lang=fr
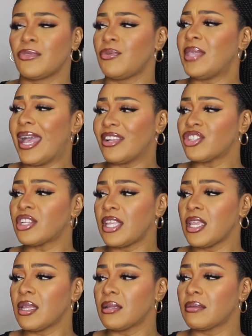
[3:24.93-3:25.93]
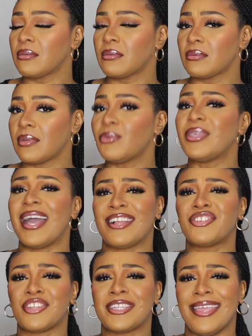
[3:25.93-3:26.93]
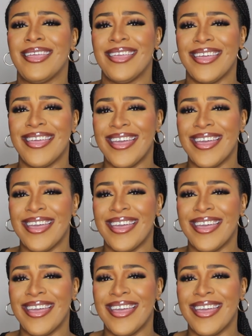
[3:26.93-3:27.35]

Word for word: Oui, argenté oui, argenté.